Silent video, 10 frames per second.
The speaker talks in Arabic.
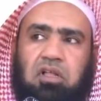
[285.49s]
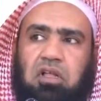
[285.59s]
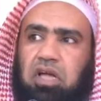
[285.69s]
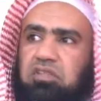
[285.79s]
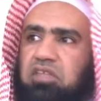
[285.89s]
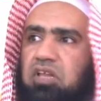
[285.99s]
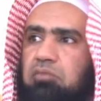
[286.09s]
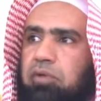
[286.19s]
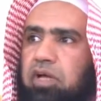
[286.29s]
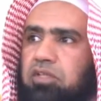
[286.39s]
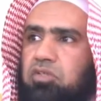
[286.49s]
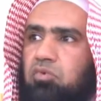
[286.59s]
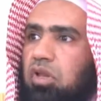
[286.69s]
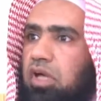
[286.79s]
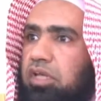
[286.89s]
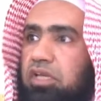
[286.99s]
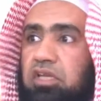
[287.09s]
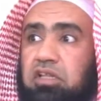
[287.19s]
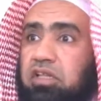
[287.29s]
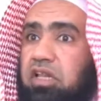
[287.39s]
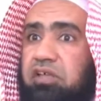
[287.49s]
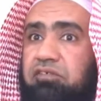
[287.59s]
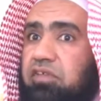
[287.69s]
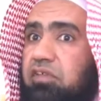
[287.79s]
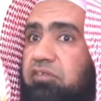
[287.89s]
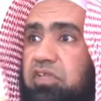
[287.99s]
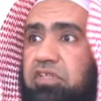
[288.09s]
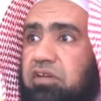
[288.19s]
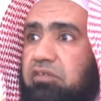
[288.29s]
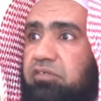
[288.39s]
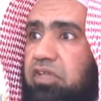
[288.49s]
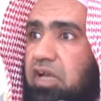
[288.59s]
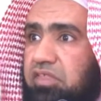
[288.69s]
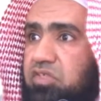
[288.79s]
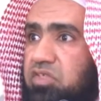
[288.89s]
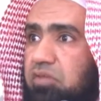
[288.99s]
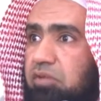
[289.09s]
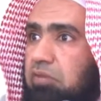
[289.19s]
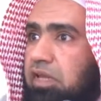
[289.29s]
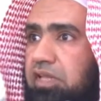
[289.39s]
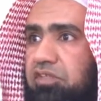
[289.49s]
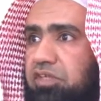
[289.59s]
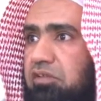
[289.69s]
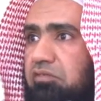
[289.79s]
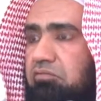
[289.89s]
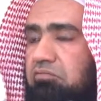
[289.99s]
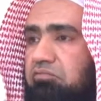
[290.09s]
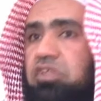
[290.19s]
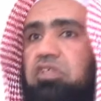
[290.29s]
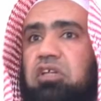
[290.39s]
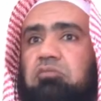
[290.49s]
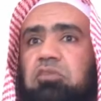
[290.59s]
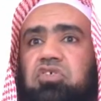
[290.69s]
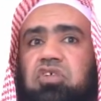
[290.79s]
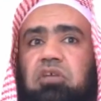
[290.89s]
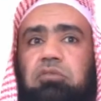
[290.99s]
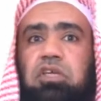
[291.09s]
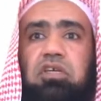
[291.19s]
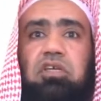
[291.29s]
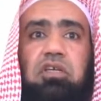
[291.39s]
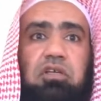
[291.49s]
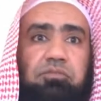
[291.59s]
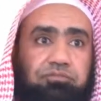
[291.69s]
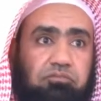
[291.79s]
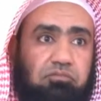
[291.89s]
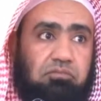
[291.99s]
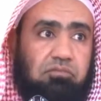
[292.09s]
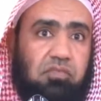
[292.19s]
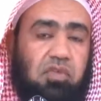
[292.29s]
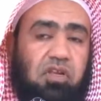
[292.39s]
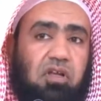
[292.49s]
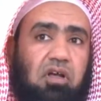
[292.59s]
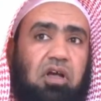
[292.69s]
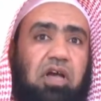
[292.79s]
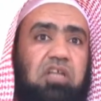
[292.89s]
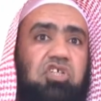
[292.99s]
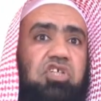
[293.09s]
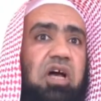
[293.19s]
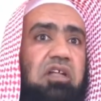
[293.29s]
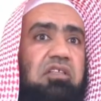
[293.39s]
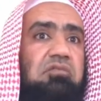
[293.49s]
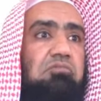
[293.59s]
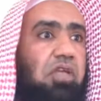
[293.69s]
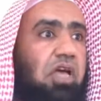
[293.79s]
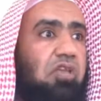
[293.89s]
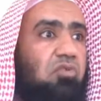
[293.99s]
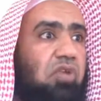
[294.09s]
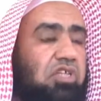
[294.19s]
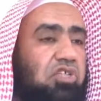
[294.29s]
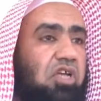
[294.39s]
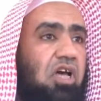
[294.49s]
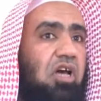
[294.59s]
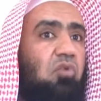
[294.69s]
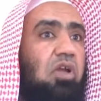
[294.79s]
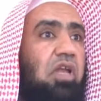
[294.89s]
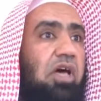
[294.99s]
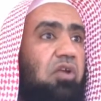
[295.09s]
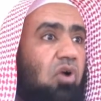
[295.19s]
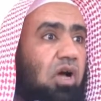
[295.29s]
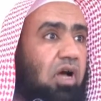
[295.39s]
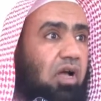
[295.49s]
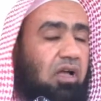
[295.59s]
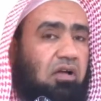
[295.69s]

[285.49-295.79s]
حتى الممات والله إننا لفي فتن في هذا الزمن ما ندري فتن من جميع الجهات من حيث الأشكال والأنواع